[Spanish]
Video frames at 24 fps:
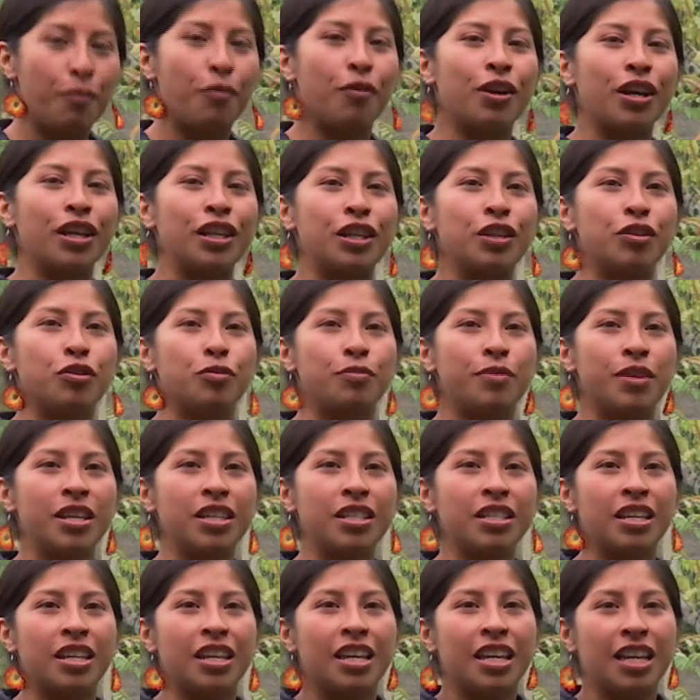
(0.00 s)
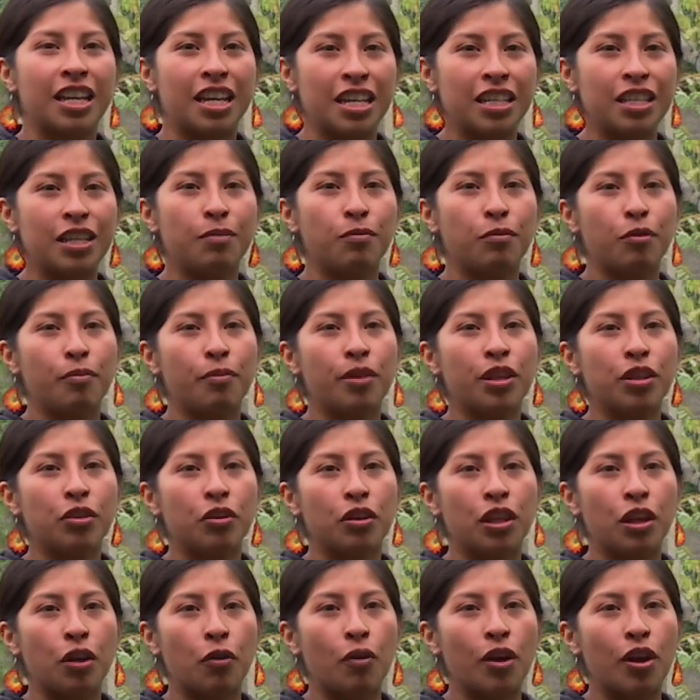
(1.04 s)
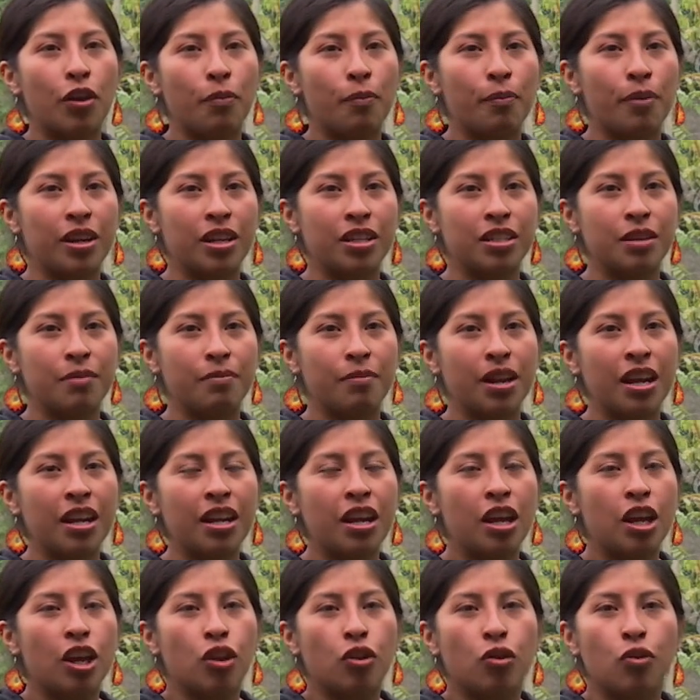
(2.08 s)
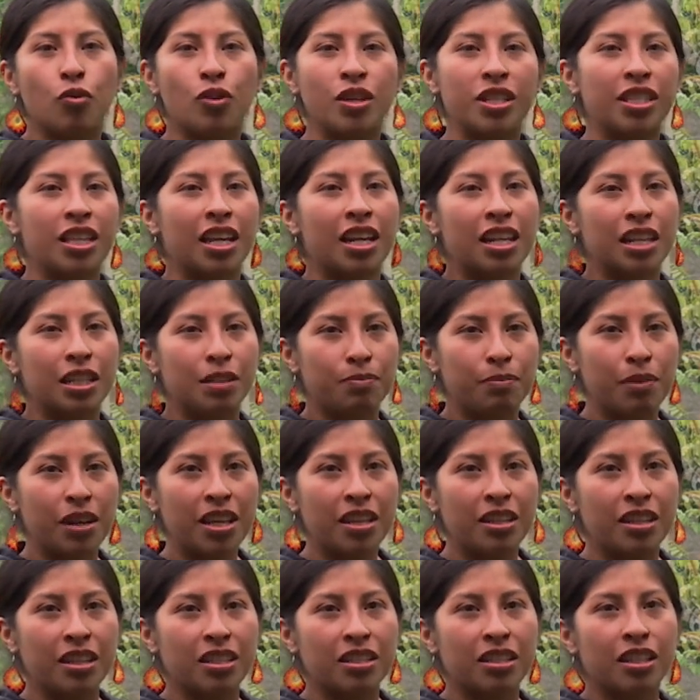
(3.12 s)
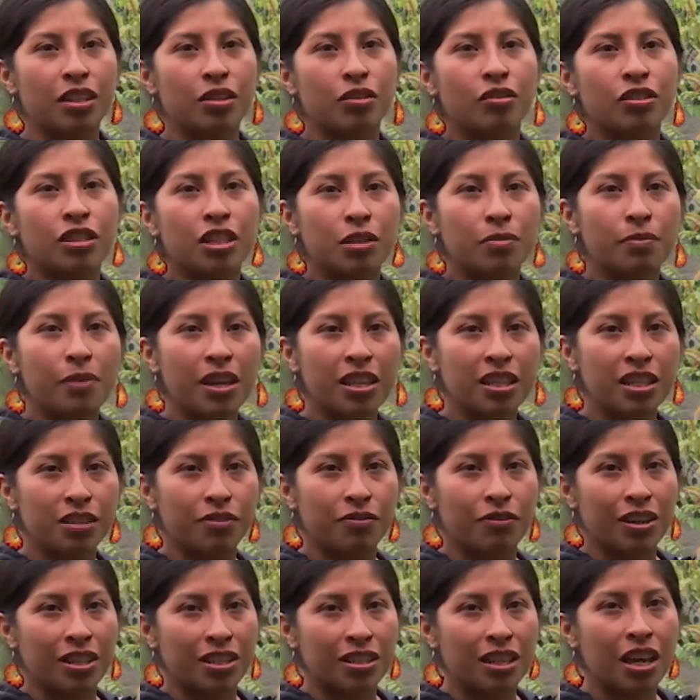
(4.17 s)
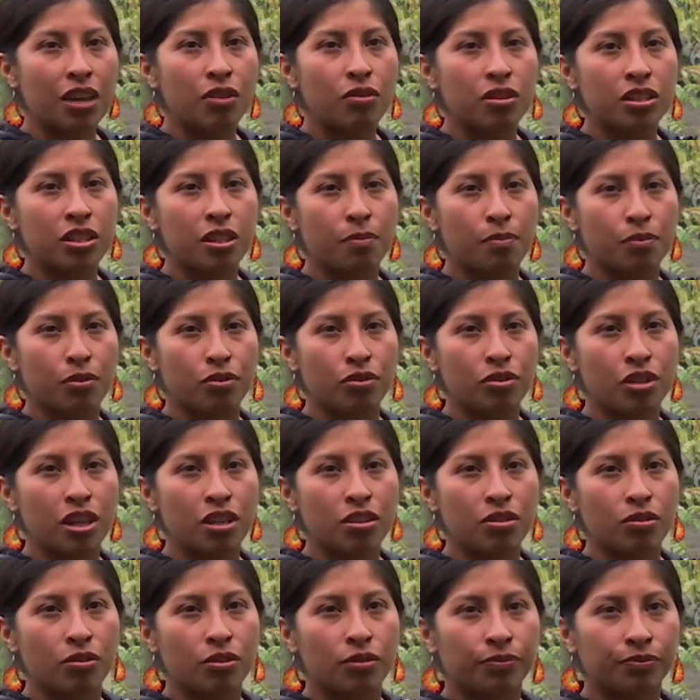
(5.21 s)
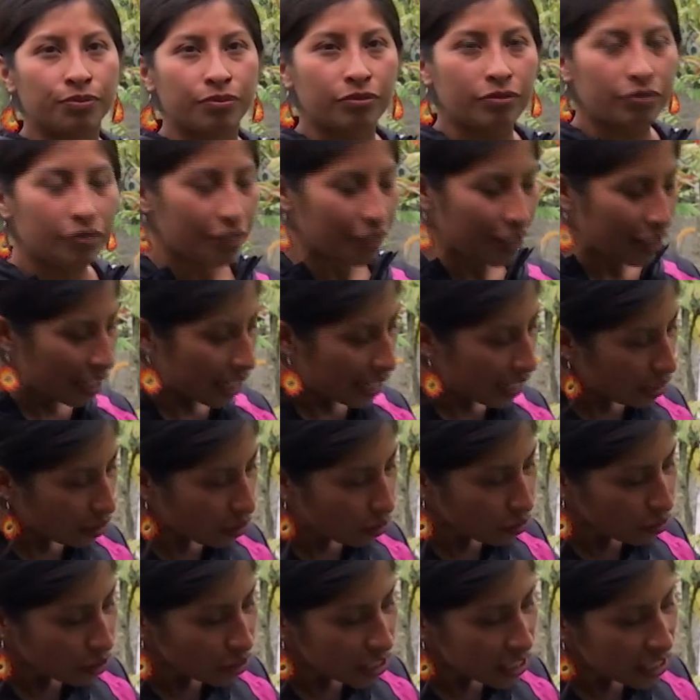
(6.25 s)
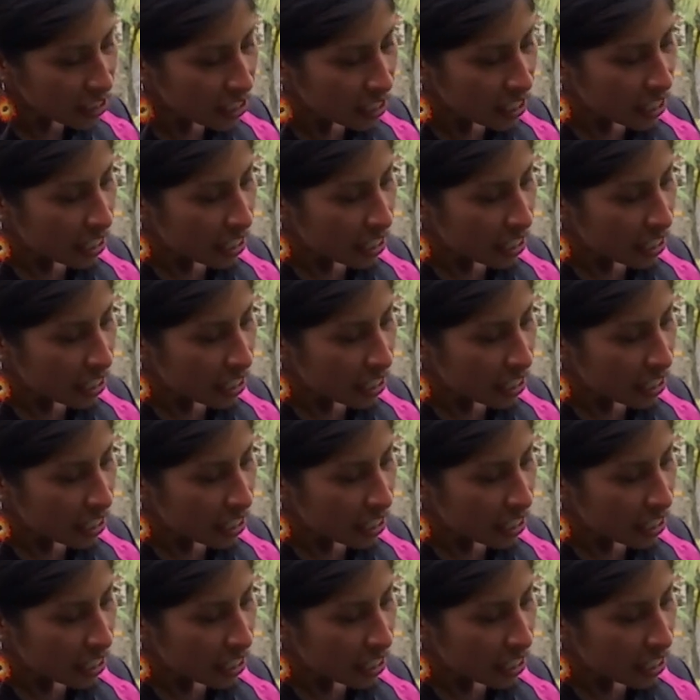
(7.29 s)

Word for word: época de lluvias, que es el momento adecuado para sembrar, no están las plantas, entonces va desfasado este proceso. Entonces,